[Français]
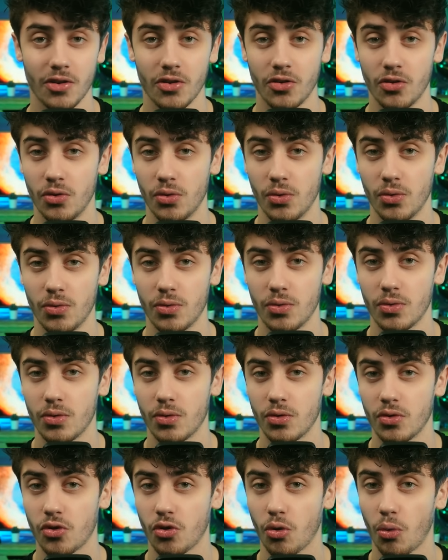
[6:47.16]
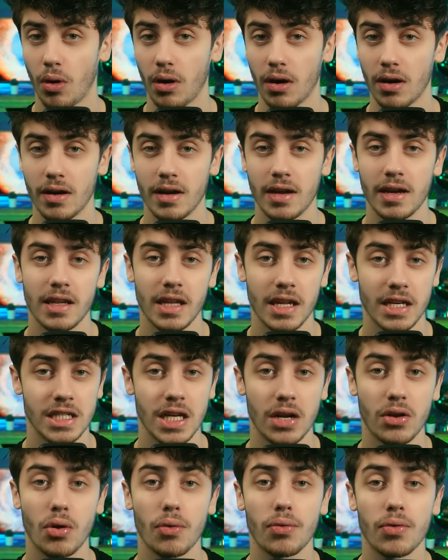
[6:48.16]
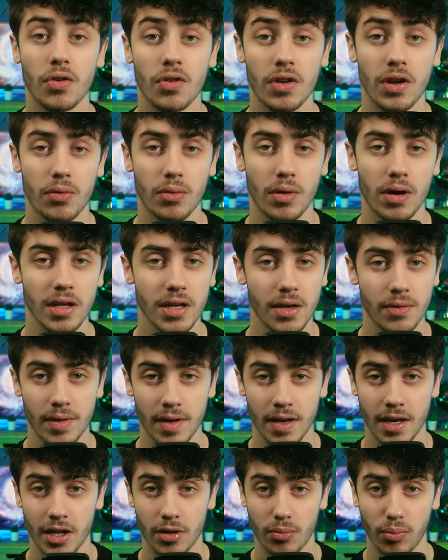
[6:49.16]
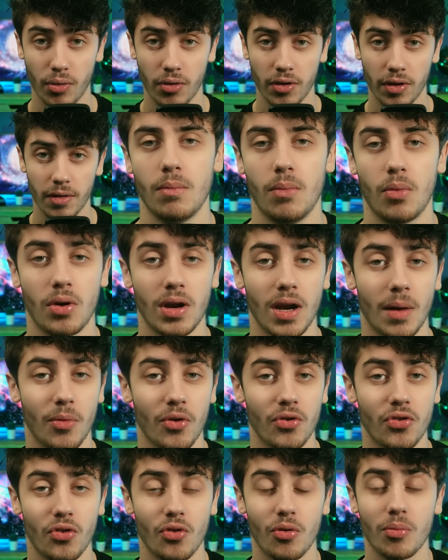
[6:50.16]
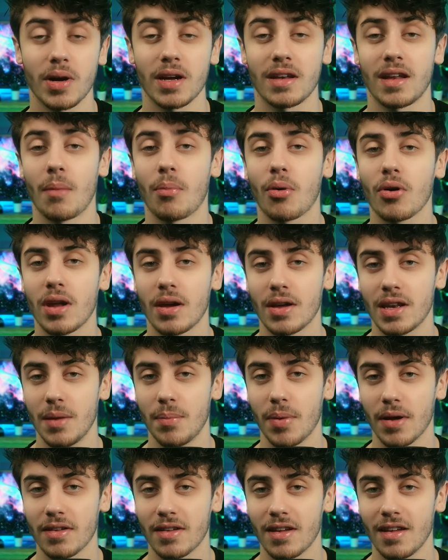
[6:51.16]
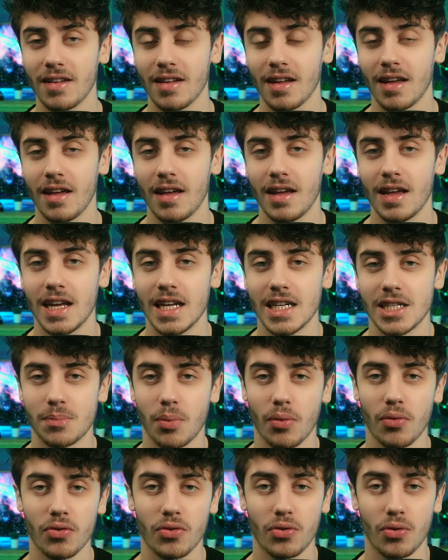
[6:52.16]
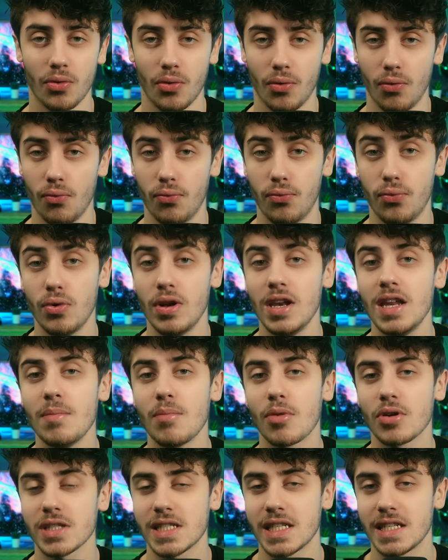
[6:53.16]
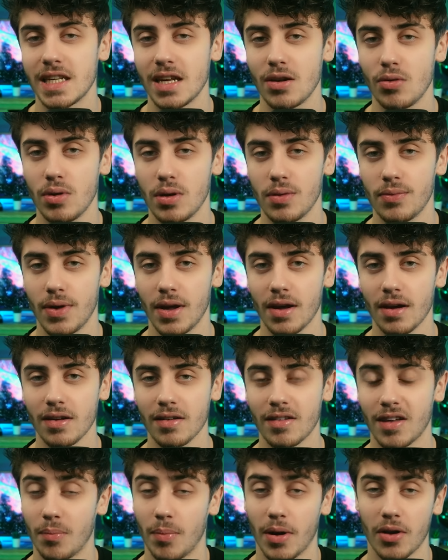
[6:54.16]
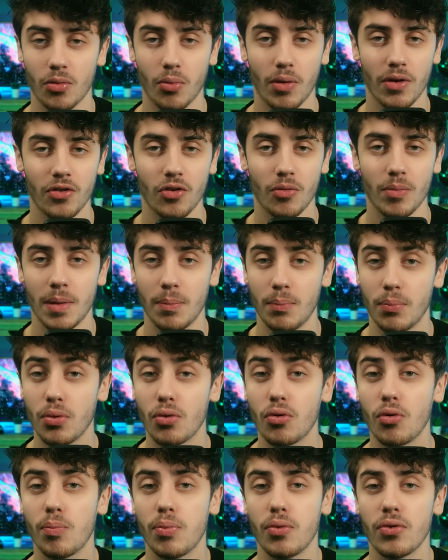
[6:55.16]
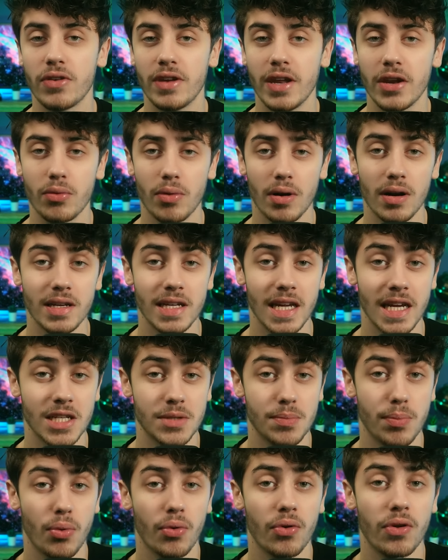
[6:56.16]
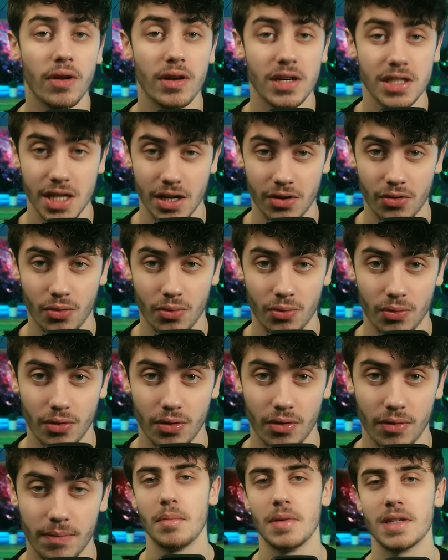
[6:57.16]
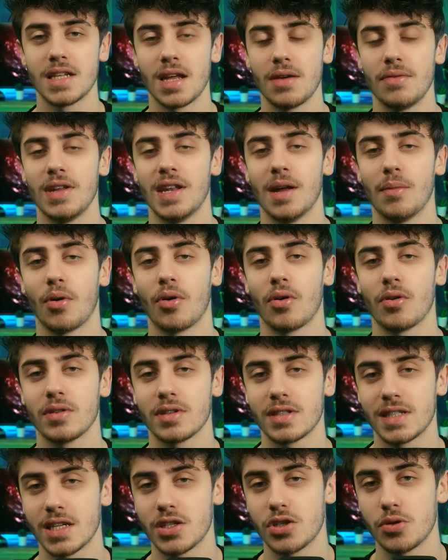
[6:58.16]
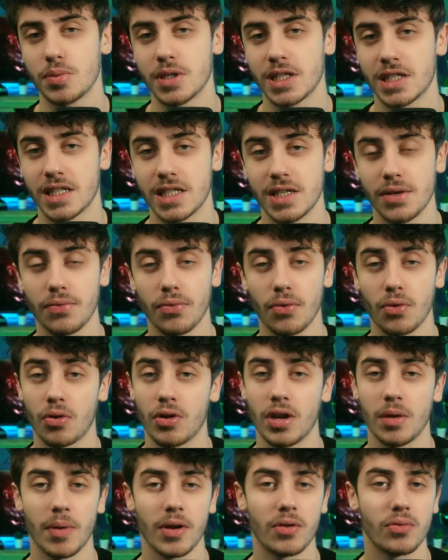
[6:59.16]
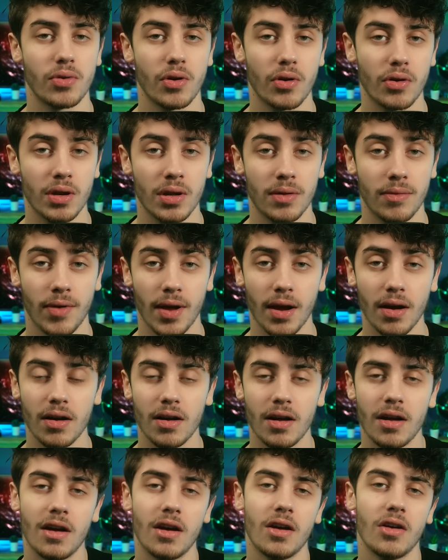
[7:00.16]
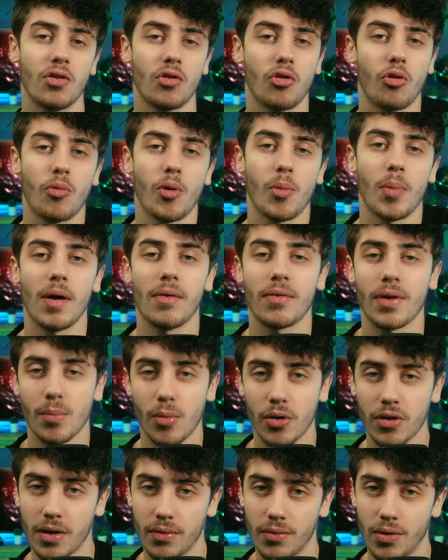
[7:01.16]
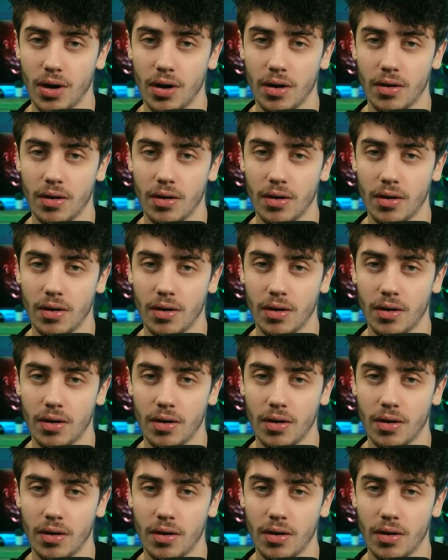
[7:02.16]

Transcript: 2, 3. Il y a déjà 900 étoiles qui viennent d'exploser. Bon, clairement, ce nombre est à prendre avec des pincettes, et je pense que, vu l'immensité de l'univers, c'est pas 300 mais beaucoup plus d'étoiles qui explosent chaque seconde. Mais ça, évidemment, c'est subjectif, on connaît pas tout notre univers, donc on peut pas vraiment savoir.